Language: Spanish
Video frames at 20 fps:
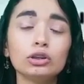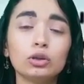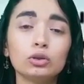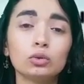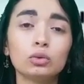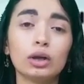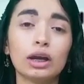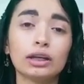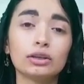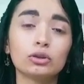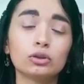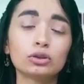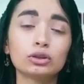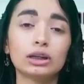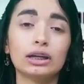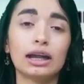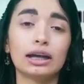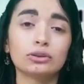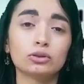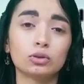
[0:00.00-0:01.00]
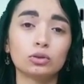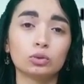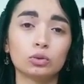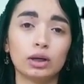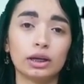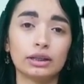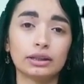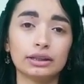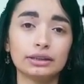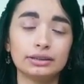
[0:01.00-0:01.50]
hondureños y las
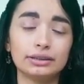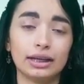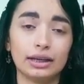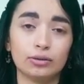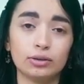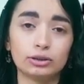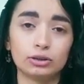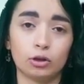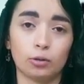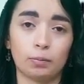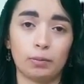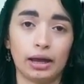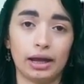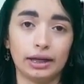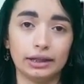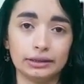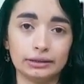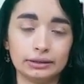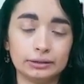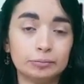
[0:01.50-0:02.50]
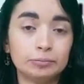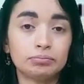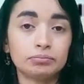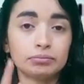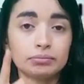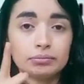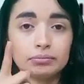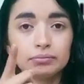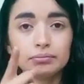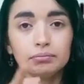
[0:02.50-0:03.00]
hondureñas de nuestro país.
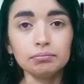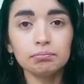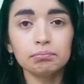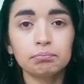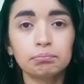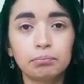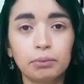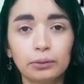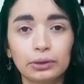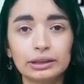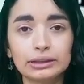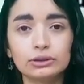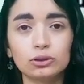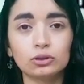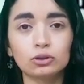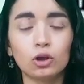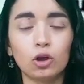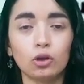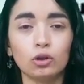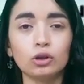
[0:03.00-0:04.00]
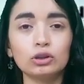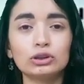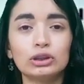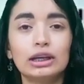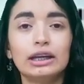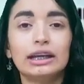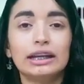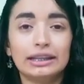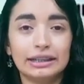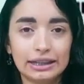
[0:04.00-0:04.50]
Por eso todos
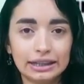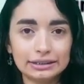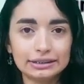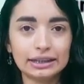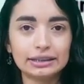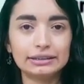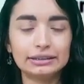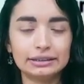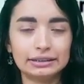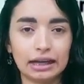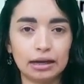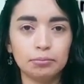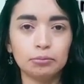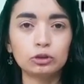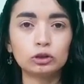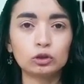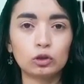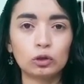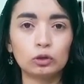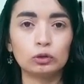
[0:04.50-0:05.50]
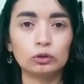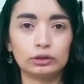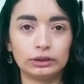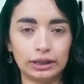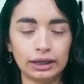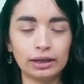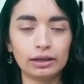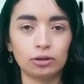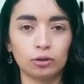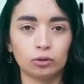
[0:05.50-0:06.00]
necesitamos
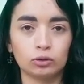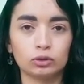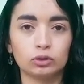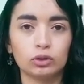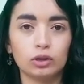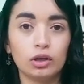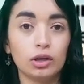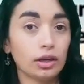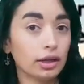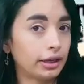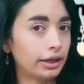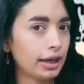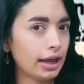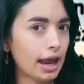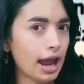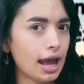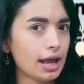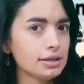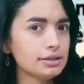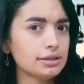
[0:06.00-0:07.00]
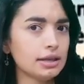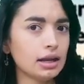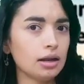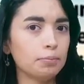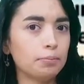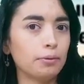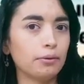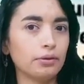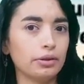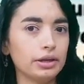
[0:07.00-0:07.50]
conocerlos. ¿Qué hace
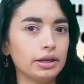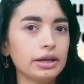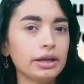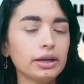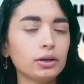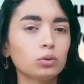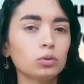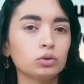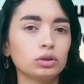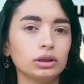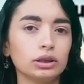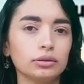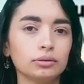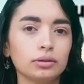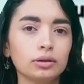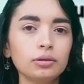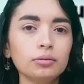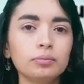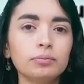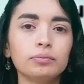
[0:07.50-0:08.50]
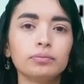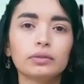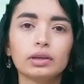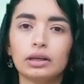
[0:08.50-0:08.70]
el Poder Ejecutivo?